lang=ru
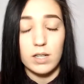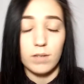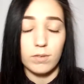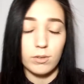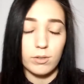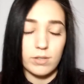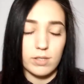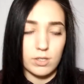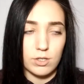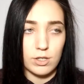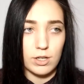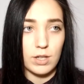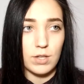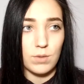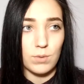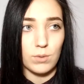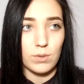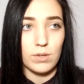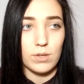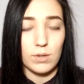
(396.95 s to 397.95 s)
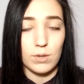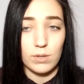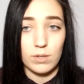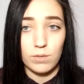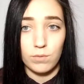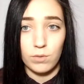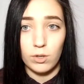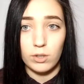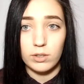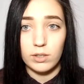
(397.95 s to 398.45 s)
Но, к сожалению, он ее не
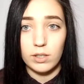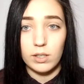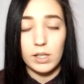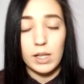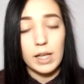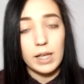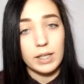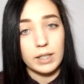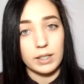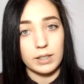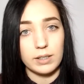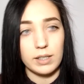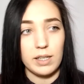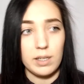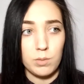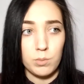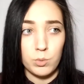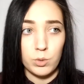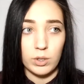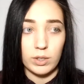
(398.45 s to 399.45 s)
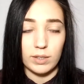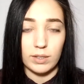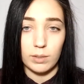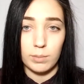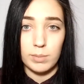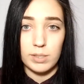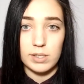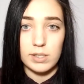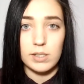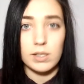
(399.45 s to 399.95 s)
фоткал. Когда ему это
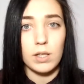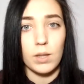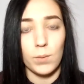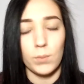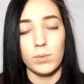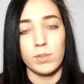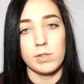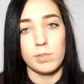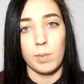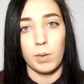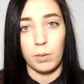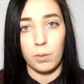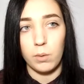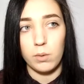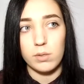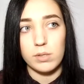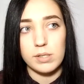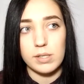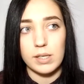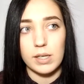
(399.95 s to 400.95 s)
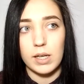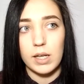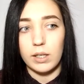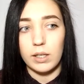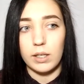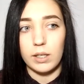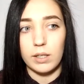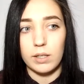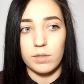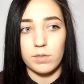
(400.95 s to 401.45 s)
объяснила, он успокоился.
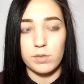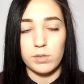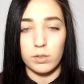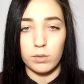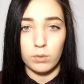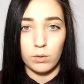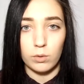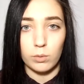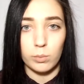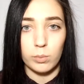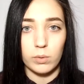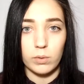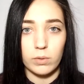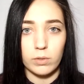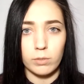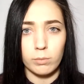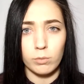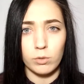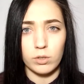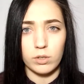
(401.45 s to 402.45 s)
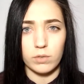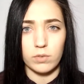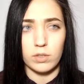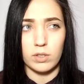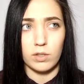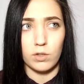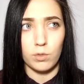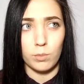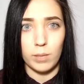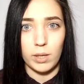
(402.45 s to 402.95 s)
И все равно он был немного в
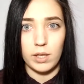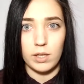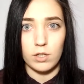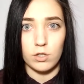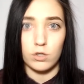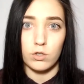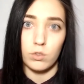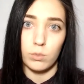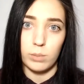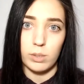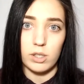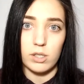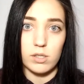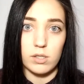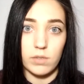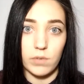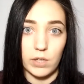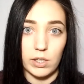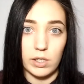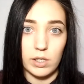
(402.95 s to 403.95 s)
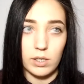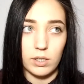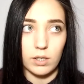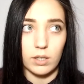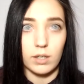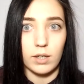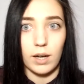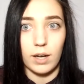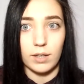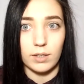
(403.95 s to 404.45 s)
недоумении, что у меня есть двойник,
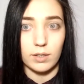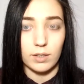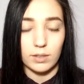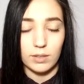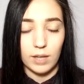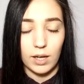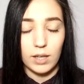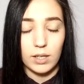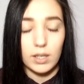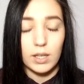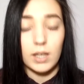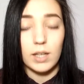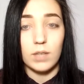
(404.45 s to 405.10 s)
как это так.